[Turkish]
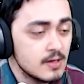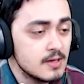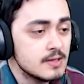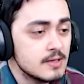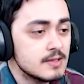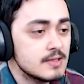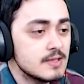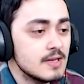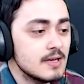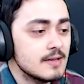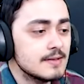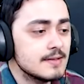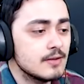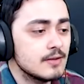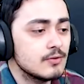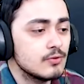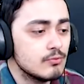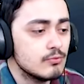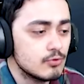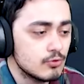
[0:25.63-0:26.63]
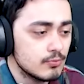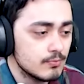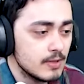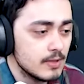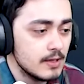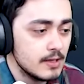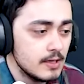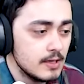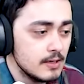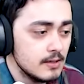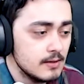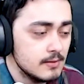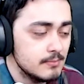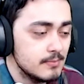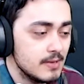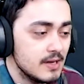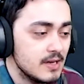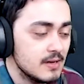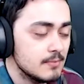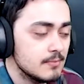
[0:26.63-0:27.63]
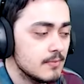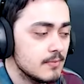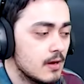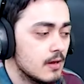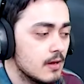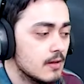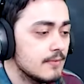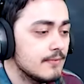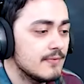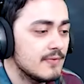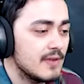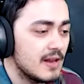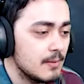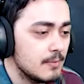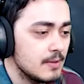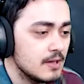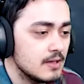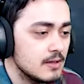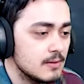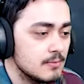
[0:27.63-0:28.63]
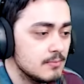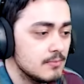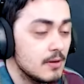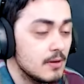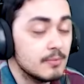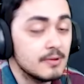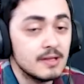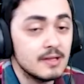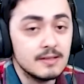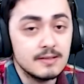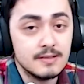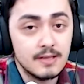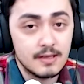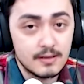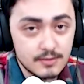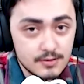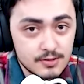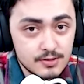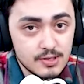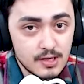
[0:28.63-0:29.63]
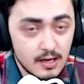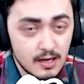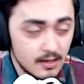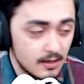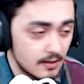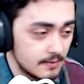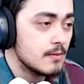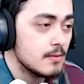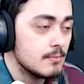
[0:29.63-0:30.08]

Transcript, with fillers: Siyaset umurumda değil. Benim alıp veremediğim yapılan yanlışlarla,